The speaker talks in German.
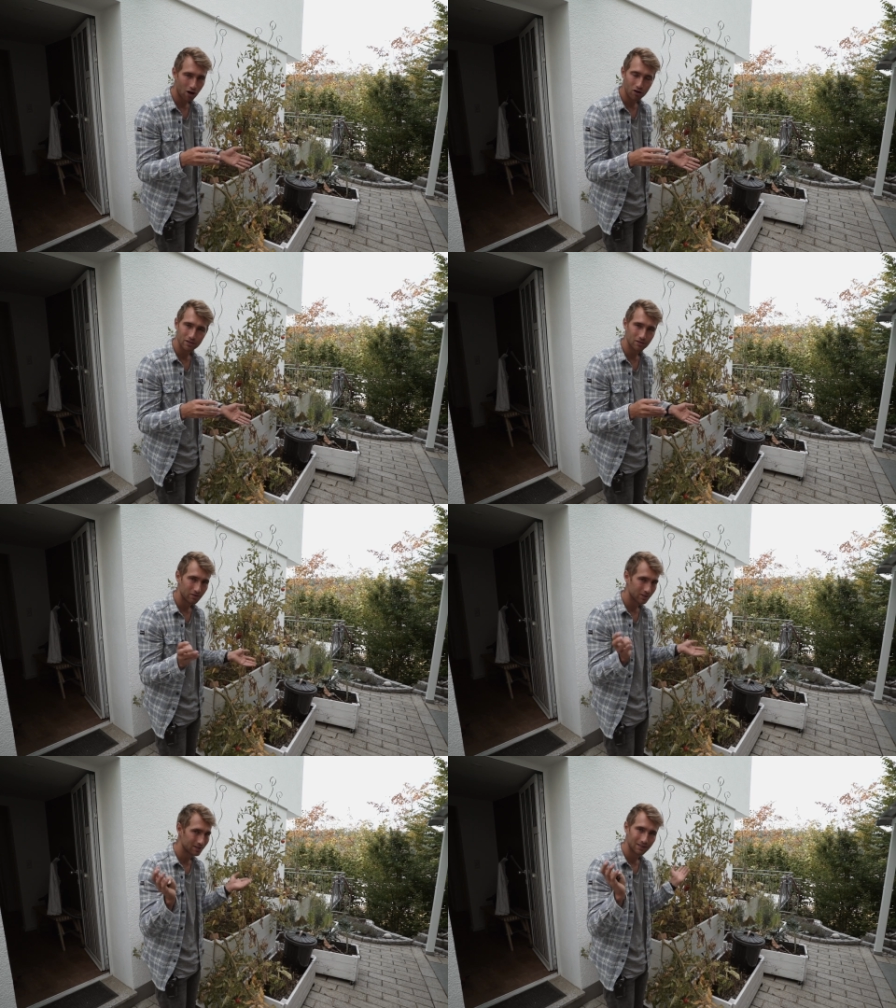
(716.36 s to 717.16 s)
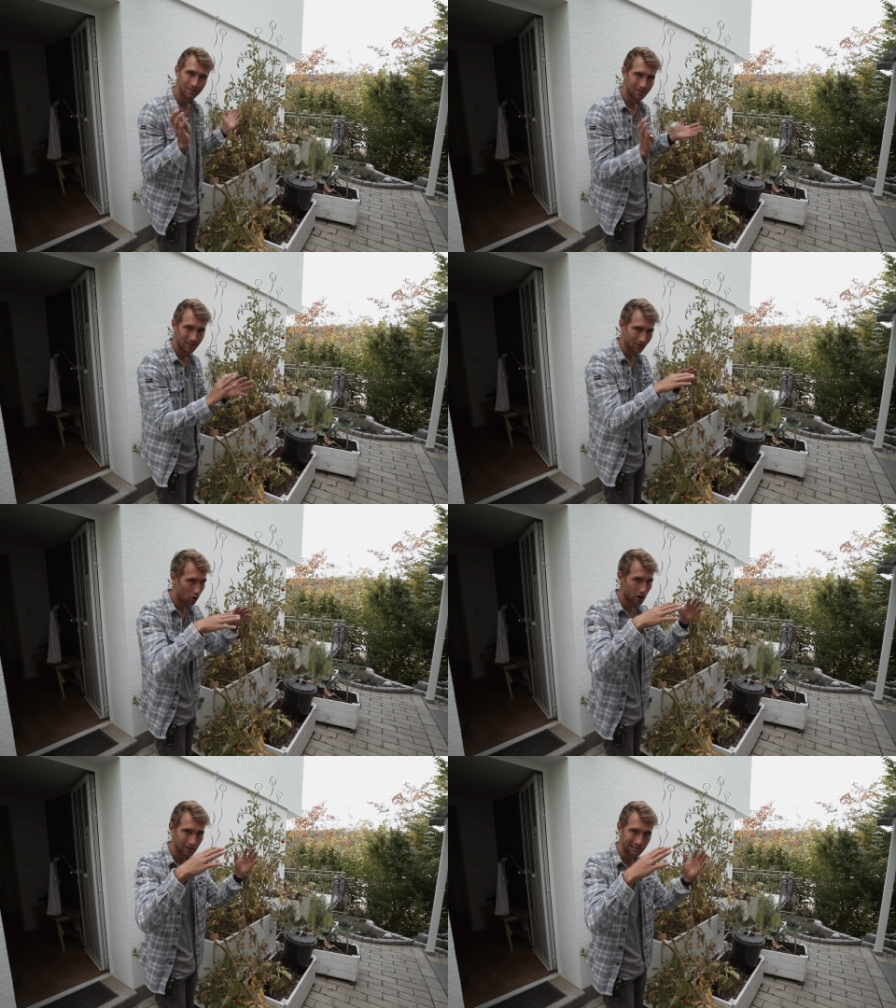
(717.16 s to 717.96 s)
aus und die
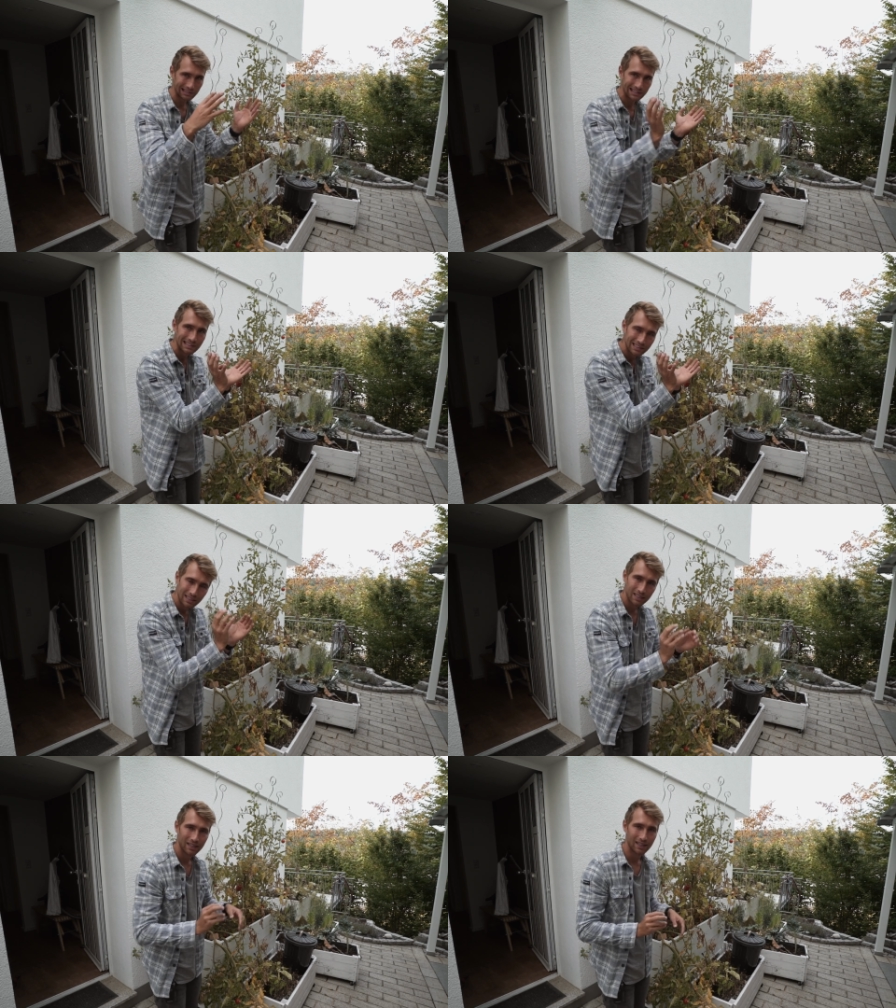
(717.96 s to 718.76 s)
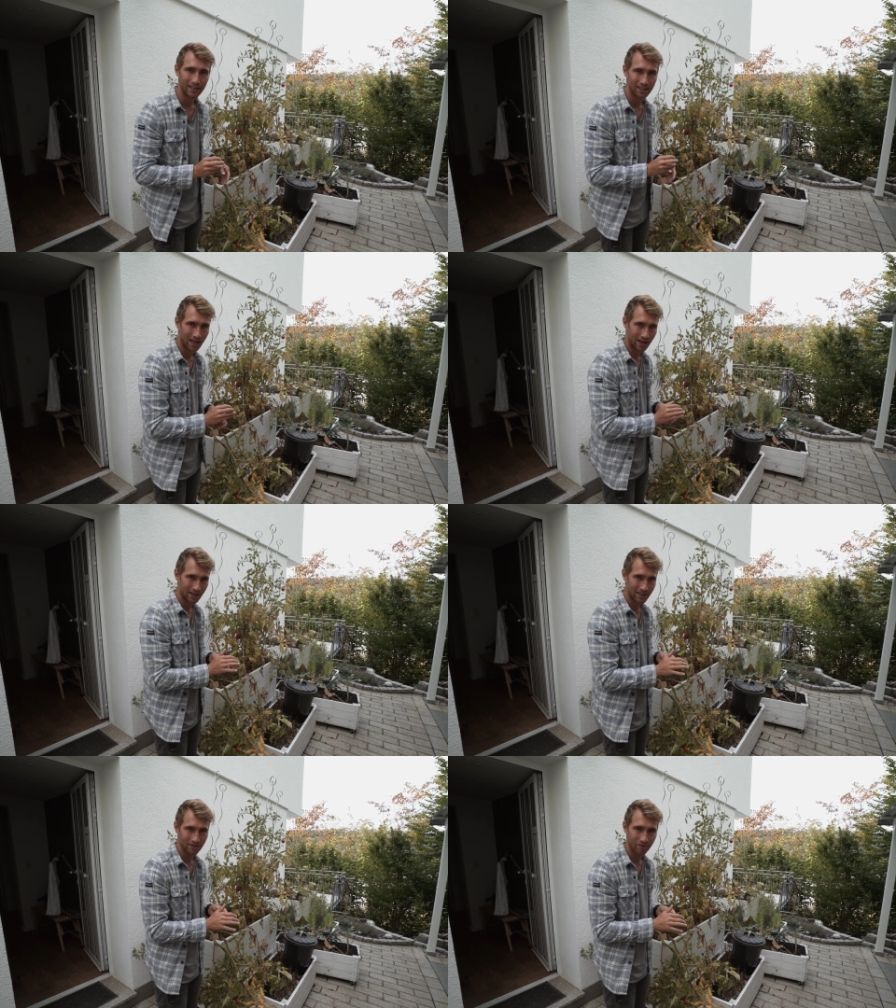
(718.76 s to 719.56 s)
Rollen knicken
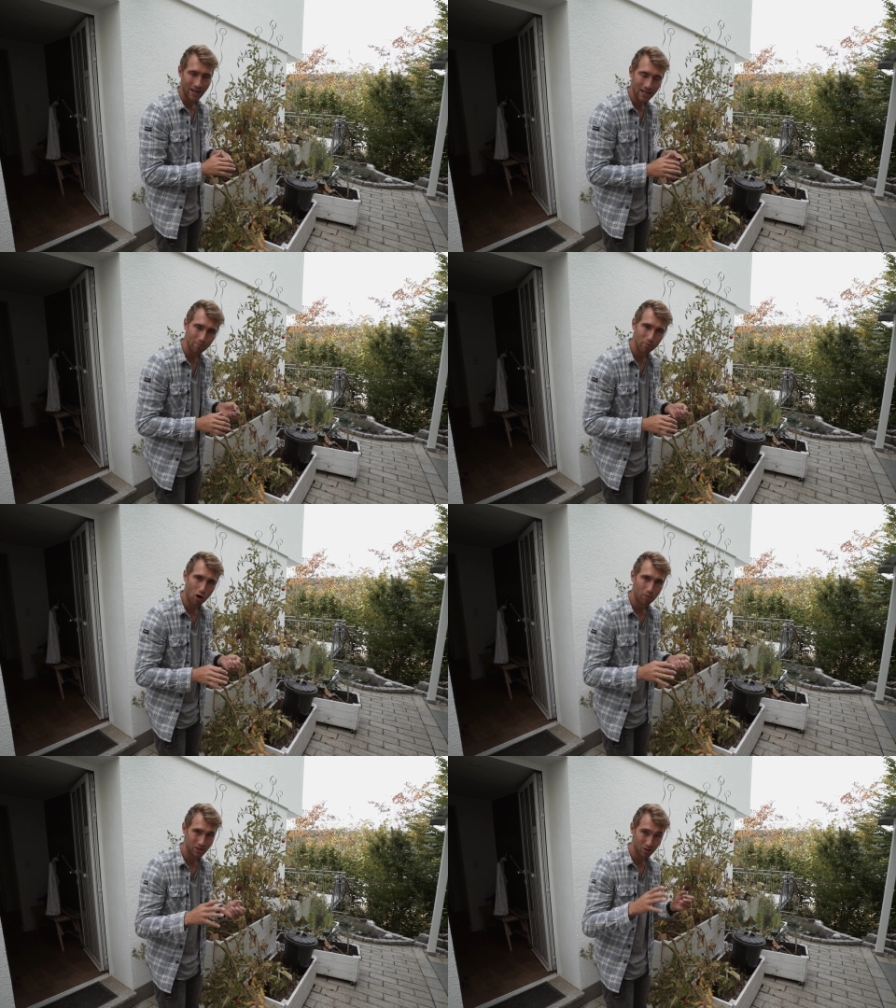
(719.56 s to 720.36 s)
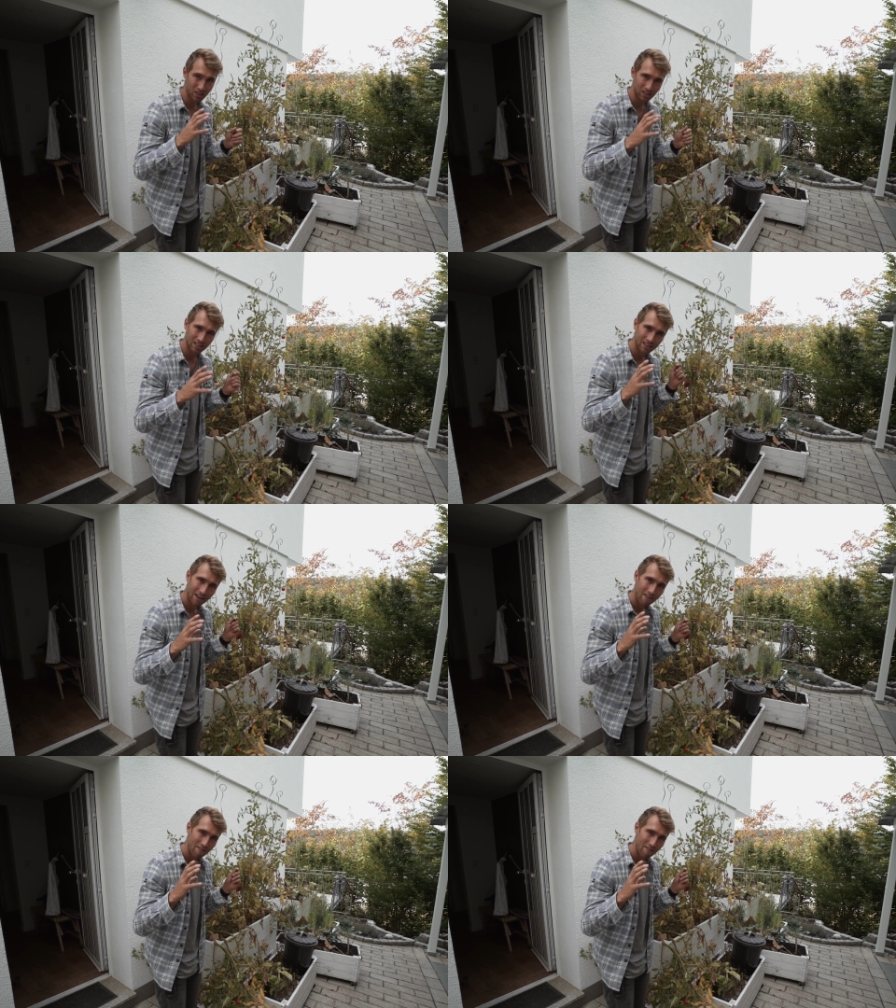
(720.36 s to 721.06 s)
ein. Also wenn, dann braucht man so richtig